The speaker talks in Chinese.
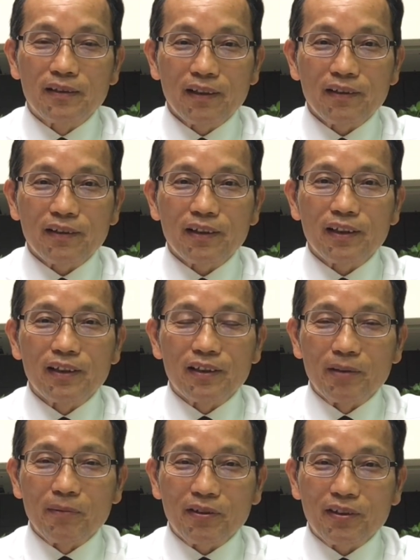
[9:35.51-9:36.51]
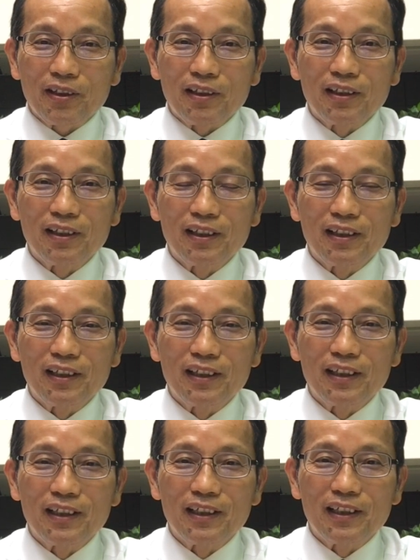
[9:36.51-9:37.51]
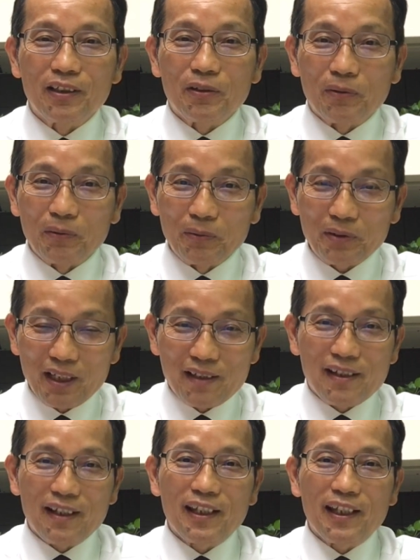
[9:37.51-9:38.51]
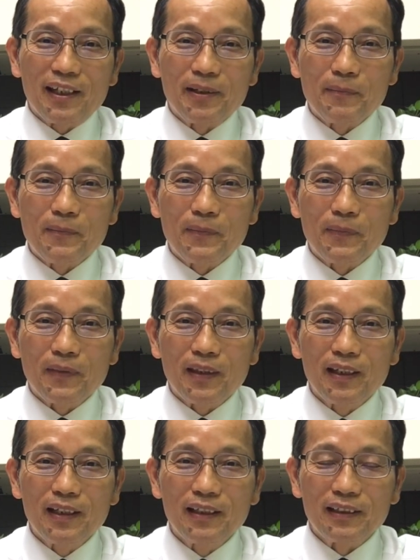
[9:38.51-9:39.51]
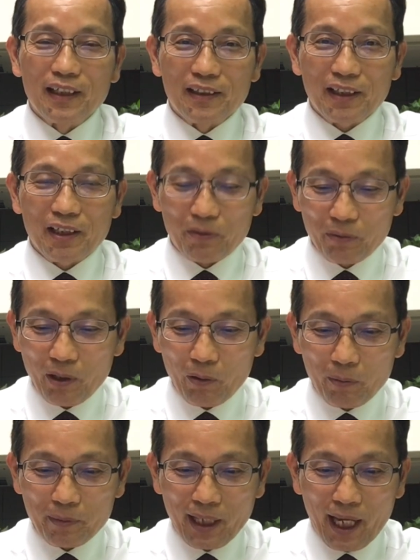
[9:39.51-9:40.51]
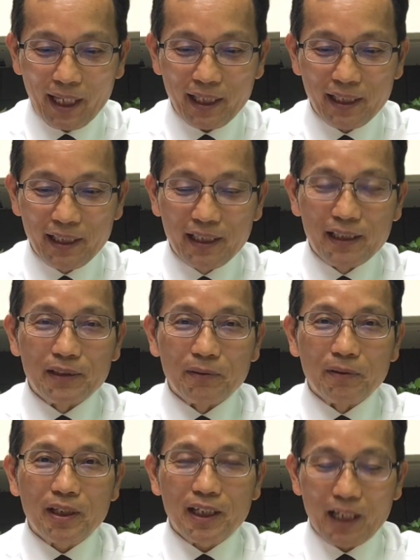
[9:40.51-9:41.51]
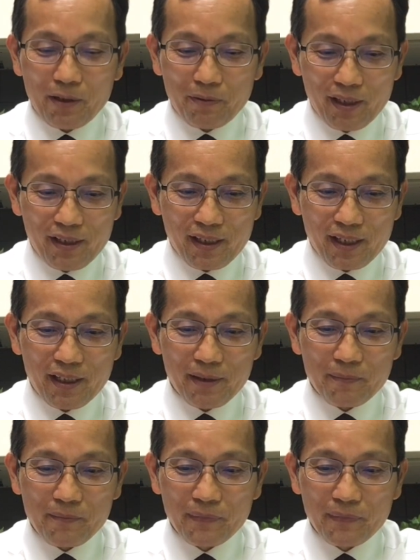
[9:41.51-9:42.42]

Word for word: 甚至什么是祖的心意。那这个需要我们来努力来学习，